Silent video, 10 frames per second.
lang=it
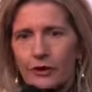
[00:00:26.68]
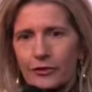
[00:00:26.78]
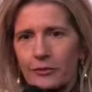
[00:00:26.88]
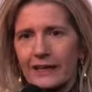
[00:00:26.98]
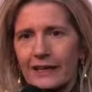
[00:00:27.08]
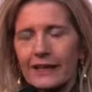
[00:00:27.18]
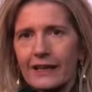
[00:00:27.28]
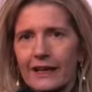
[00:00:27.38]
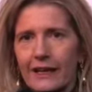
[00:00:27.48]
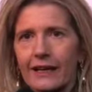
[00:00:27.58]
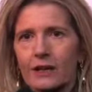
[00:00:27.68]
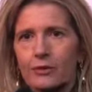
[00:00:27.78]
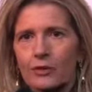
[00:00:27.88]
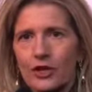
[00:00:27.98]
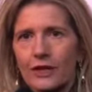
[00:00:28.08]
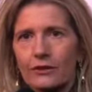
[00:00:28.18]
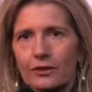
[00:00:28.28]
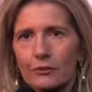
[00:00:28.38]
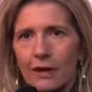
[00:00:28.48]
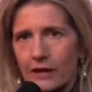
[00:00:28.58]
al femminile è il
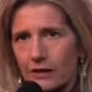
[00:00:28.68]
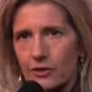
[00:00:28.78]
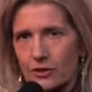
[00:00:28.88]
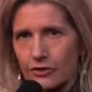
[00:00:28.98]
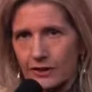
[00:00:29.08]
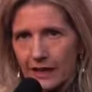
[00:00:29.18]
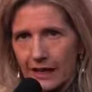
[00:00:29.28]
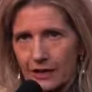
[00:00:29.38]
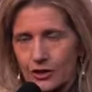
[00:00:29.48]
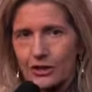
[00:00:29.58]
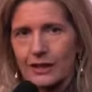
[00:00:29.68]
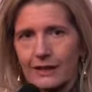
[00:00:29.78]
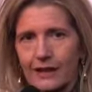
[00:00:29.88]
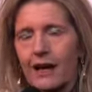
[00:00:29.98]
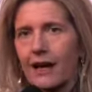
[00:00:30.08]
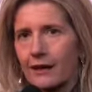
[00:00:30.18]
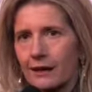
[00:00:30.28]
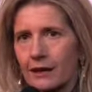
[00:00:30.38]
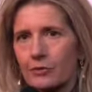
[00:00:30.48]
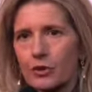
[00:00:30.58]
progetto di Microsoft e Acer che da
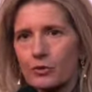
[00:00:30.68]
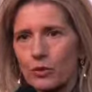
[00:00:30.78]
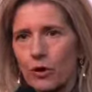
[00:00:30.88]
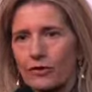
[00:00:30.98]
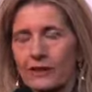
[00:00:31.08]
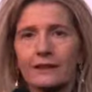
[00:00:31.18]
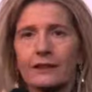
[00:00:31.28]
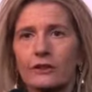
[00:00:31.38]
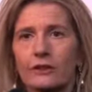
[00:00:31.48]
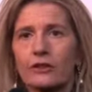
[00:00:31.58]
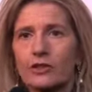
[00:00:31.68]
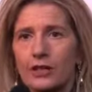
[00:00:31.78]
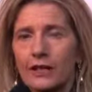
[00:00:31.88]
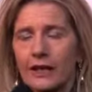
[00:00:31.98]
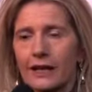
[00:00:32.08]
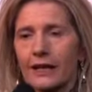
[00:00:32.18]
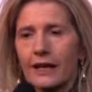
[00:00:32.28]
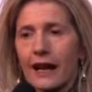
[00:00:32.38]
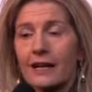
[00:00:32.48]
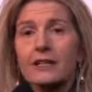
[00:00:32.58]
anni promuove le tecnologie
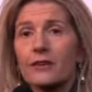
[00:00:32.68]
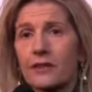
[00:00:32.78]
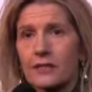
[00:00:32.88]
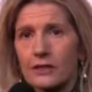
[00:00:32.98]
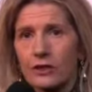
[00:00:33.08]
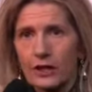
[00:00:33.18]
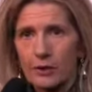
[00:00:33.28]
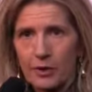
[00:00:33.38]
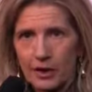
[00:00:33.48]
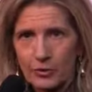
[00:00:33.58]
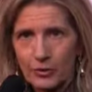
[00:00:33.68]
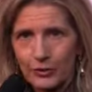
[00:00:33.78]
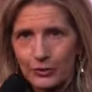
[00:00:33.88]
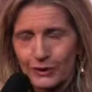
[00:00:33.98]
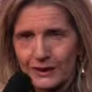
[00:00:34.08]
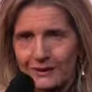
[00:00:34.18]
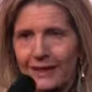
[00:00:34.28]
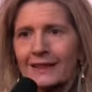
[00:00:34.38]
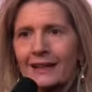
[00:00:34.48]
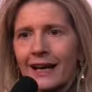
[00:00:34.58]
al servizio delle pari
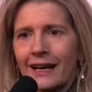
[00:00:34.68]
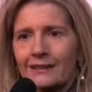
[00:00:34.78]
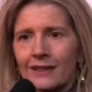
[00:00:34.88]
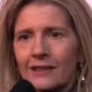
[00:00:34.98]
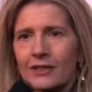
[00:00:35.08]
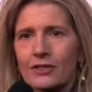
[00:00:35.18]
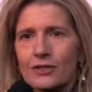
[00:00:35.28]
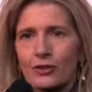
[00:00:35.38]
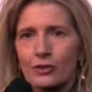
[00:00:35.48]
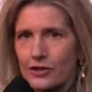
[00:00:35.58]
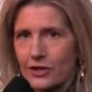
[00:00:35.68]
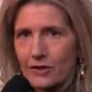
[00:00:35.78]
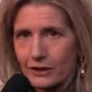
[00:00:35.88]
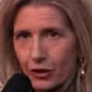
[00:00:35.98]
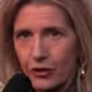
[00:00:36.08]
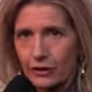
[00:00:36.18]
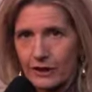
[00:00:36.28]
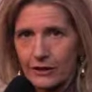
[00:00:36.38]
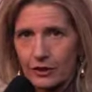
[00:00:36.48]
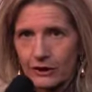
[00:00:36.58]
opportunità. Attraverso l'osservatorio
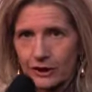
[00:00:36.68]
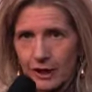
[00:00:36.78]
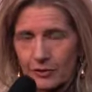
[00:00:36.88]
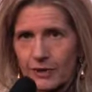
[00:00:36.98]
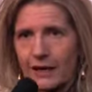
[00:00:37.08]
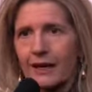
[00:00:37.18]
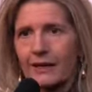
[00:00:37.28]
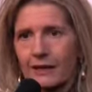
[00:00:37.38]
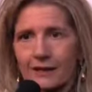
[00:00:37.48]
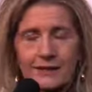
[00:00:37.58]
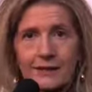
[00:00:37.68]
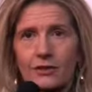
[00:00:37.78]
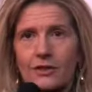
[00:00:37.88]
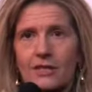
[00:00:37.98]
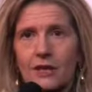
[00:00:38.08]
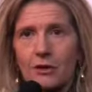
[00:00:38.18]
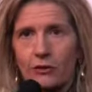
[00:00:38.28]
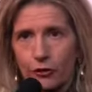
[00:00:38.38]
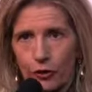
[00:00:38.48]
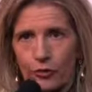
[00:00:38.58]
delle donne nella PA realizzato
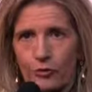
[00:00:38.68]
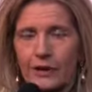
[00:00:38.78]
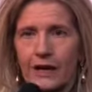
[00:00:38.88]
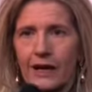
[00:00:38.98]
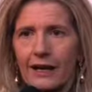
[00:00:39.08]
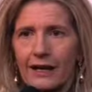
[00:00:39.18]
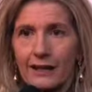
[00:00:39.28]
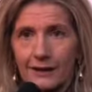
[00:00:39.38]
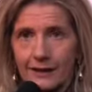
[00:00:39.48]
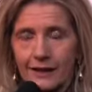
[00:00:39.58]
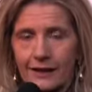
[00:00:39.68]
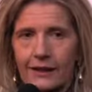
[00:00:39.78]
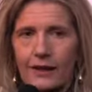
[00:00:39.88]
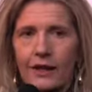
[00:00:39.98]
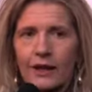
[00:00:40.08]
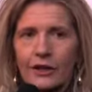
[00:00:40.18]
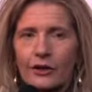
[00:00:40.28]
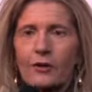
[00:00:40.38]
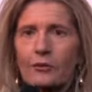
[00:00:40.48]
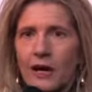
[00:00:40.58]
insieme a Forum PA e ad INAIL
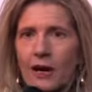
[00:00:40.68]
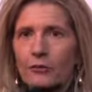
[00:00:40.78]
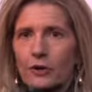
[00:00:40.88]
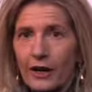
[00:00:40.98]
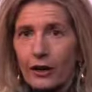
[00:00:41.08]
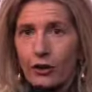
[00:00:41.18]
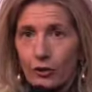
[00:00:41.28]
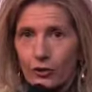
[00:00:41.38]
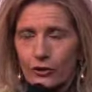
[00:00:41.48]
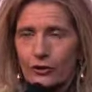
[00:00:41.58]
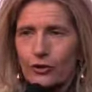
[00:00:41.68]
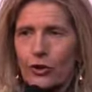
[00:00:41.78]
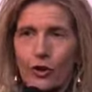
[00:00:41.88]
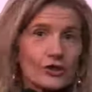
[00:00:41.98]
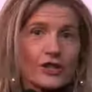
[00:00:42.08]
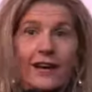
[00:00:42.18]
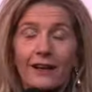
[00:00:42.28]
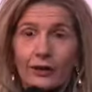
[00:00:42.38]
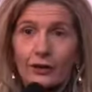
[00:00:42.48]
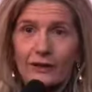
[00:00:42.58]
noi abbiamo raccolto ogni
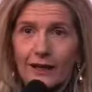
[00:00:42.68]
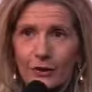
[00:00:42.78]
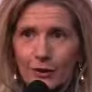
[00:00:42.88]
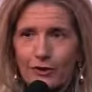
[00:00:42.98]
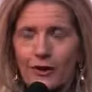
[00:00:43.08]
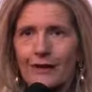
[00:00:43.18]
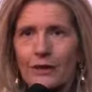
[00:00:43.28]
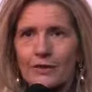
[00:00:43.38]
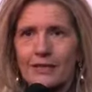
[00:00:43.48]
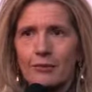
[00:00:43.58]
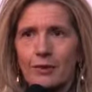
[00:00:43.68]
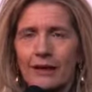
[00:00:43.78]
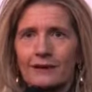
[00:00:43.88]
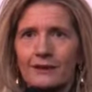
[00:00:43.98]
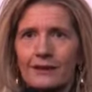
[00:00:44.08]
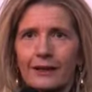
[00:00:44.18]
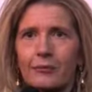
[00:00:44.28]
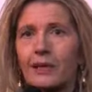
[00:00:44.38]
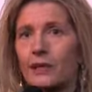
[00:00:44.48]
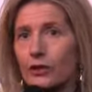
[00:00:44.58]
anno da quattro anni a questa parte
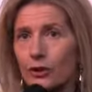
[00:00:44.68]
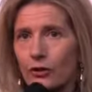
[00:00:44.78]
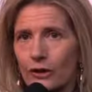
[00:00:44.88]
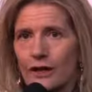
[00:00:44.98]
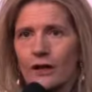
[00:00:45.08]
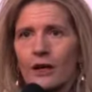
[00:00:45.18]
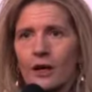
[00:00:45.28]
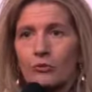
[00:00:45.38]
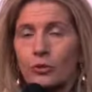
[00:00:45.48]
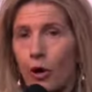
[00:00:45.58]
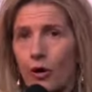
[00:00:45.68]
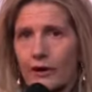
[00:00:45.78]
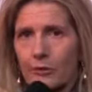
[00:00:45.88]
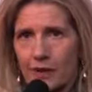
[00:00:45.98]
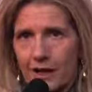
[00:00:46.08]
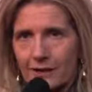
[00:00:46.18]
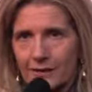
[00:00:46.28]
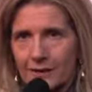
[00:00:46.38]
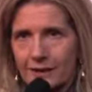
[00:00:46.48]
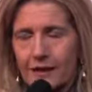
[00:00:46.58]
le migliori buone
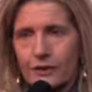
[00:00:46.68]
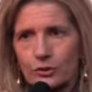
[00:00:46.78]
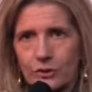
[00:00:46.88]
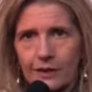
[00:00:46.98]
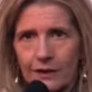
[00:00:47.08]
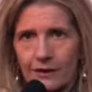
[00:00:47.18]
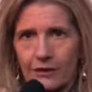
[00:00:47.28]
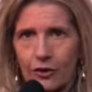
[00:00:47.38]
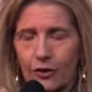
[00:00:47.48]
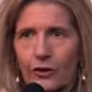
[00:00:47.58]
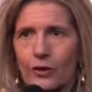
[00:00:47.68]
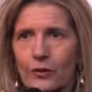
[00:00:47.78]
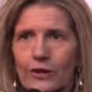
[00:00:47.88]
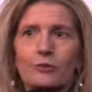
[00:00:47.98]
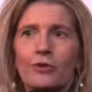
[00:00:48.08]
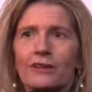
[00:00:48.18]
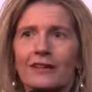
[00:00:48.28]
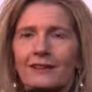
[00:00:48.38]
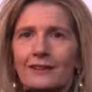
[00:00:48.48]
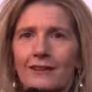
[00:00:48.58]
pratiche sul territorio, quindi
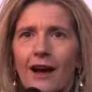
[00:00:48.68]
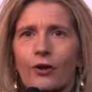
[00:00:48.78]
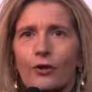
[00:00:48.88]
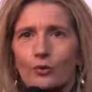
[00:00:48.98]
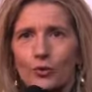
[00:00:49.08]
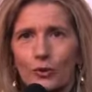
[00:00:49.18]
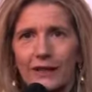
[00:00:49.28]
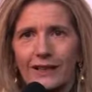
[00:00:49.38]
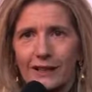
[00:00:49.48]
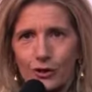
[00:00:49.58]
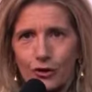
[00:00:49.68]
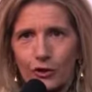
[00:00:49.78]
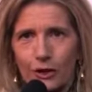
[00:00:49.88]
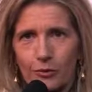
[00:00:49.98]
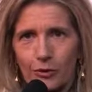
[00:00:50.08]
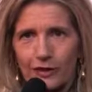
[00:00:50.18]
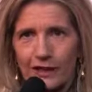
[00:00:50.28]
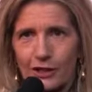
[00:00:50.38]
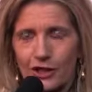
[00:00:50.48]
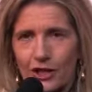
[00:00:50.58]
provenienti da comuni, regioni e
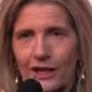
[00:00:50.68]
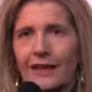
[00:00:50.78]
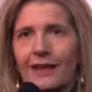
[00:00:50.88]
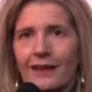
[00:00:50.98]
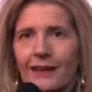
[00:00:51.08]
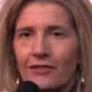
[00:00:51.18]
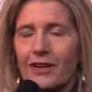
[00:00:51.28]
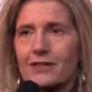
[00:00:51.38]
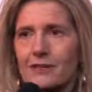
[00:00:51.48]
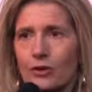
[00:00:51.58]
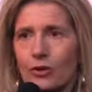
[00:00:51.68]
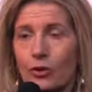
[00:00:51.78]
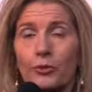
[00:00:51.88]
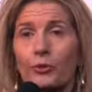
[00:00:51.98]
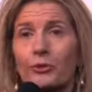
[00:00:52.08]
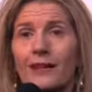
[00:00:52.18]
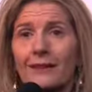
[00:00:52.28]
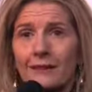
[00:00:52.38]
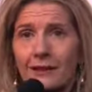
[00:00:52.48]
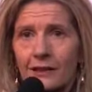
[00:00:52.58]
province che avessero come
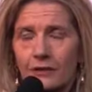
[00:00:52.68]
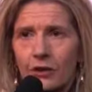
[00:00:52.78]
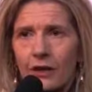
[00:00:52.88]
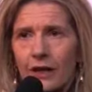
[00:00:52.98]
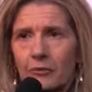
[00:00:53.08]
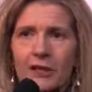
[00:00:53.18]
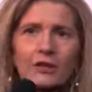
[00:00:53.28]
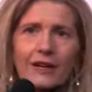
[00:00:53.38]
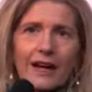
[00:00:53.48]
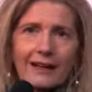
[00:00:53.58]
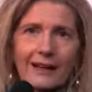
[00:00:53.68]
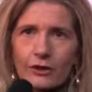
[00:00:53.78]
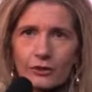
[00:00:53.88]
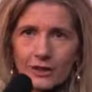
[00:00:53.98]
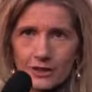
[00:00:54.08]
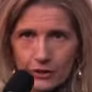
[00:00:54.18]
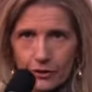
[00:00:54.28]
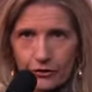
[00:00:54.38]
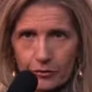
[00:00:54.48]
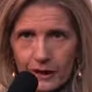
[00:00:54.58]
obiettivo migliorare la
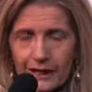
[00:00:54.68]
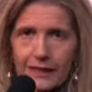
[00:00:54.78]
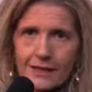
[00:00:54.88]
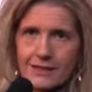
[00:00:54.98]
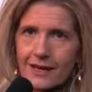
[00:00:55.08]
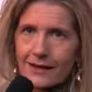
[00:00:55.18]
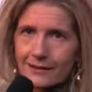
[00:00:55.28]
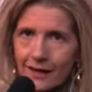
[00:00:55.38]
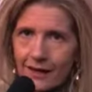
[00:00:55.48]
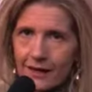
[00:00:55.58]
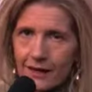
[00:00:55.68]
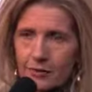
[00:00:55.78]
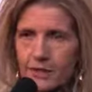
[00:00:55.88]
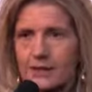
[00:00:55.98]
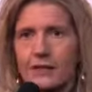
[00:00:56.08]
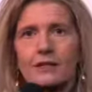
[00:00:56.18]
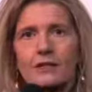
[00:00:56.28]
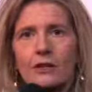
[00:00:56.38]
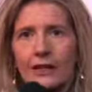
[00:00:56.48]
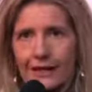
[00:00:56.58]
condizione femminile sia interna alle
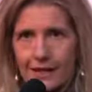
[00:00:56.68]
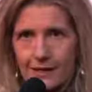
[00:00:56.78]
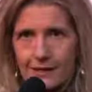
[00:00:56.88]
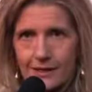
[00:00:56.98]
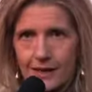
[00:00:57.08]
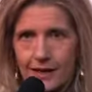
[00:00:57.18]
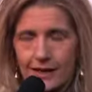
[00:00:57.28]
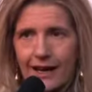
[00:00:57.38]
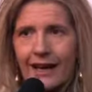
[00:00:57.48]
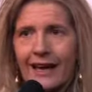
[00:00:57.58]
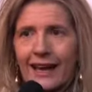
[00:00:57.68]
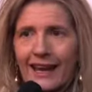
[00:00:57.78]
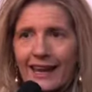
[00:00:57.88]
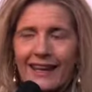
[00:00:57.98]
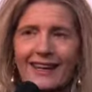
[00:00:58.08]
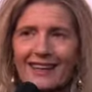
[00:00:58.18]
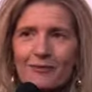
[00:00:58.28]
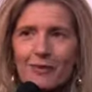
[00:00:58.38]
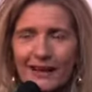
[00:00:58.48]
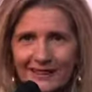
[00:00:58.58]
amministrazioni che esterna e
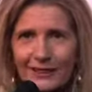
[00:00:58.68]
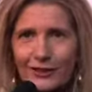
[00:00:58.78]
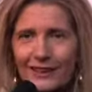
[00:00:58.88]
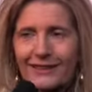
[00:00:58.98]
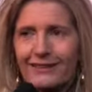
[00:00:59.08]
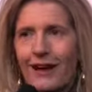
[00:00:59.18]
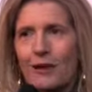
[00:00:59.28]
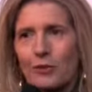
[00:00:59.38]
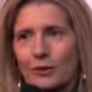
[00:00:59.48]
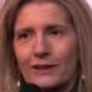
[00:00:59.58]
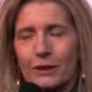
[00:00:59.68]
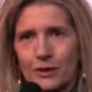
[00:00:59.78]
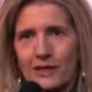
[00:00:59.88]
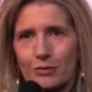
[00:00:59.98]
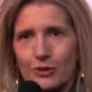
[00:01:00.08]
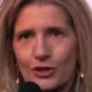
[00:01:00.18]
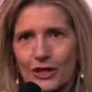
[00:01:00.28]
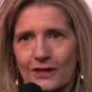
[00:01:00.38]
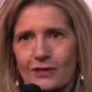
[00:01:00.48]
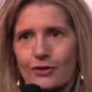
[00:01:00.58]
eh, particolarità molti di questi questi
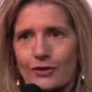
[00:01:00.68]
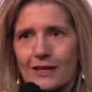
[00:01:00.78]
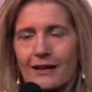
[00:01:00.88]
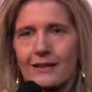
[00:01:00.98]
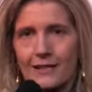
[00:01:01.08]
progetti sono stati